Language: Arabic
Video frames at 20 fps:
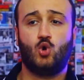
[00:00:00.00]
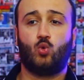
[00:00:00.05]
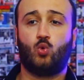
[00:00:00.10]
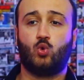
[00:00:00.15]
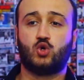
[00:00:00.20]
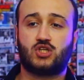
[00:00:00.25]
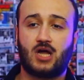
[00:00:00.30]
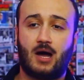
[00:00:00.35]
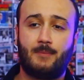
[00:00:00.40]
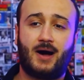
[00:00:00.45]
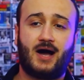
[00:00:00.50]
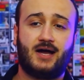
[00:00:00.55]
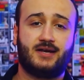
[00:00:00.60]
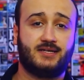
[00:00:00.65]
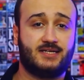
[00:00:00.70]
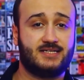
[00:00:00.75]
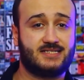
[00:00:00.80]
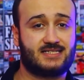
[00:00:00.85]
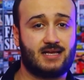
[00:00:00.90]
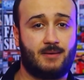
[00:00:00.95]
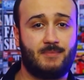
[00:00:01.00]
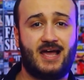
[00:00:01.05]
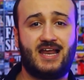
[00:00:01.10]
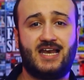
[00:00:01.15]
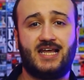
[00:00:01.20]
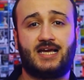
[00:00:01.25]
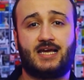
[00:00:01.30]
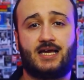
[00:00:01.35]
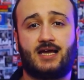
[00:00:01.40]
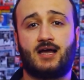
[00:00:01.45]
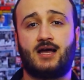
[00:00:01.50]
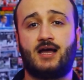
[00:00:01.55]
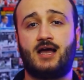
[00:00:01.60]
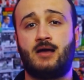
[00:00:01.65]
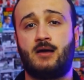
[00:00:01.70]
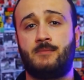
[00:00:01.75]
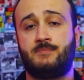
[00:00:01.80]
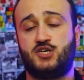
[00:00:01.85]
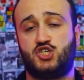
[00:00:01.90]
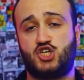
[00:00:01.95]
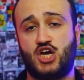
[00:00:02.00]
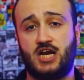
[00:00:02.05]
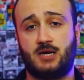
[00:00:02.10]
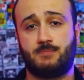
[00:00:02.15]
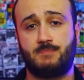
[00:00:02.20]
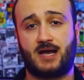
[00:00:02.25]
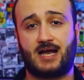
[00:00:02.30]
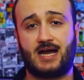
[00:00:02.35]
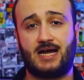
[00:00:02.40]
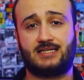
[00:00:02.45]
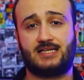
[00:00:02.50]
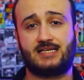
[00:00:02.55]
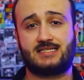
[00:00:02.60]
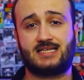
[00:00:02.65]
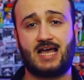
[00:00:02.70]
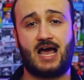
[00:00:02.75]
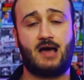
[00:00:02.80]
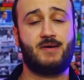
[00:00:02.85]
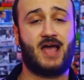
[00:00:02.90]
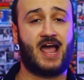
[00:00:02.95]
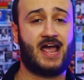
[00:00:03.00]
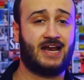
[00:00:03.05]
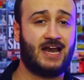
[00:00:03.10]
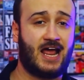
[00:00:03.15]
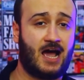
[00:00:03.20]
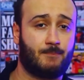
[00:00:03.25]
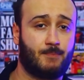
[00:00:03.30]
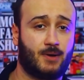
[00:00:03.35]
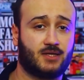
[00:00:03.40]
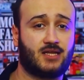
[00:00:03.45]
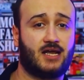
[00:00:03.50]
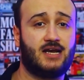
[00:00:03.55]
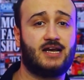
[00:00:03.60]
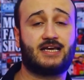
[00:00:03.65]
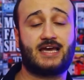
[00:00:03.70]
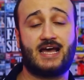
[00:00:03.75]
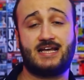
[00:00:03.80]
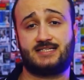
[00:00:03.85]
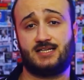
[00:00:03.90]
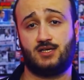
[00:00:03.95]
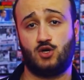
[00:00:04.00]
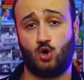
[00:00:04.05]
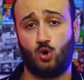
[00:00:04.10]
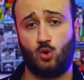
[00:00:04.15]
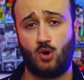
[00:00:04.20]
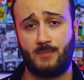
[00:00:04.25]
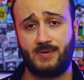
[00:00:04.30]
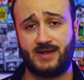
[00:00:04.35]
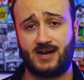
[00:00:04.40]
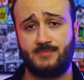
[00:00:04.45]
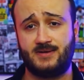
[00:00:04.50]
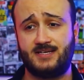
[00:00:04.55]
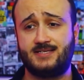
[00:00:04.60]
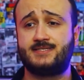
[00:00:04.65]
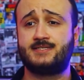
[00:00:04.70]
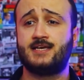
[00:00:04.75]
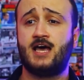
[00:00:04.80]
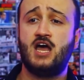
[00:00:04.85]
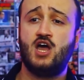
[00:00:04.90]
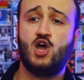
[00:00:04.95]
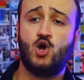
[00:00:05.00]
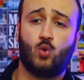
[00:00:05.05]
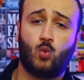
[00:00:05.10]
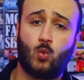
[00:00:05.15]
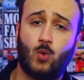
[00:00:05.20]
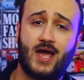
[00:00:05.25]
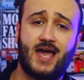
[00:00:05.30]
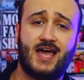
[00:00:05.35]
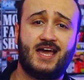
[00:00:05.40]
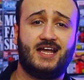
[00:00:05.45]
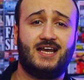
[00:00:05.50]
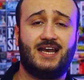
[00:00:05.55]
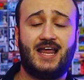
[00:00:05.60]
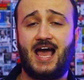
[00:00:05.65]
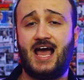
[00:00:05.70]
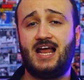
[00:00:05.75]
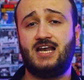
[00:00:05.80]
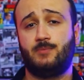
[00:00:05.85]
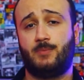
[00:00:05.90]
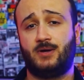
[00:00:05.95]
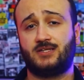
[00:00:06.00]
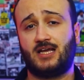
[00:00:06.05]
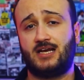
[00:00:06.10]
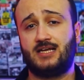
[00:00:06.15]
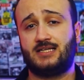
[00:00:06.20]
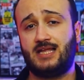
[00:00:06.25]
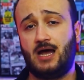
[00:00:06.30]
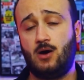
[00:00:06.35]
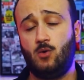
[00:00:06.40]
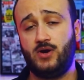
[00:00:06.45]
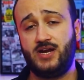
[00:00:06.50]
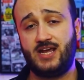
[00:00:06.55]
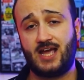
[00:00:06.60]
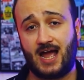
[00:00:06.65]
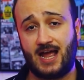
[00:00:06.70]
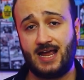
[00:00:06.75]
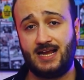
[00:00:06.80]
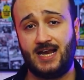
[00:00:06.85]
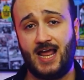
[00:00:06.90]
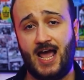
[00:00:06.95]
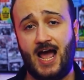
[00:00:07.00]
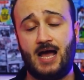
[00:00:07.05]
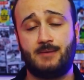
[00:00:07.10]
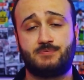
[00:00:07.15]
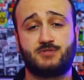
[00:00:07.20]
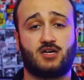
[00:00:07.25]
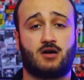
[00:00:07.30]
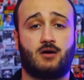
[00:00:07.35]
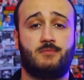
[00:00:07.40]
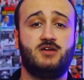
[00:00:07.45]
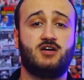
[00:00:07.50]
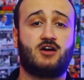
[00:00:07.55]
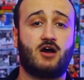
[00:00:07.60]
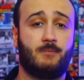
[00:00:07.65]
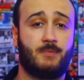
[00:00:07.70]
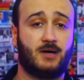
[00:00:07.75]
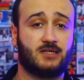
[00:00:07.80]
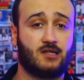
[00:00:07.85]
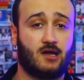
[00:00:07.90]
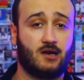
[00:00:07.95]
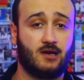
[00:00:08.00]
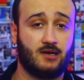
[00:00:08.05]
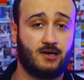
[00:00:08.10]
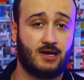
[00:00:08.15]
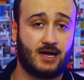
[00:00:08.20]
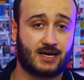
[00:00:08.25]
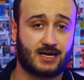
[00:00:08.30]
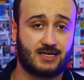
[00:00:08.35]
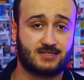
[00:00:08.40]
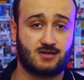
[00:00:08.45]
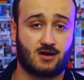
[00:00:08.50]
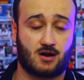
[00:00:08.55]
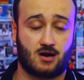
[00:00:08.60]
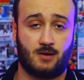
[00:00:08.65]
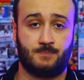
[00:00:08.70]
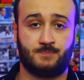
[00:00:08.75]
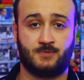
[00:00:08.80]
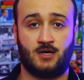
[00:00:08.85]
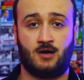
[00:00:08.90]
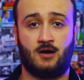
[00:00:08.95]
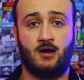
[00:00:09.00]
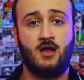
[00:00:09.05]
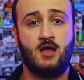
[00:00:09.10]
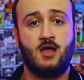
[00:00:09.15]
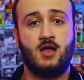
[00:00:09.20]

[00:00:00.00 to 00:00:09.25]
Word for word: وطبعا الزمالك بيشارك بالكارت الذهبي هيلاعب بطل الكاس اللي هو بيراميدز والاهلي بطل الدوري هيلاعب سيراميكا بطل كاس الرابطه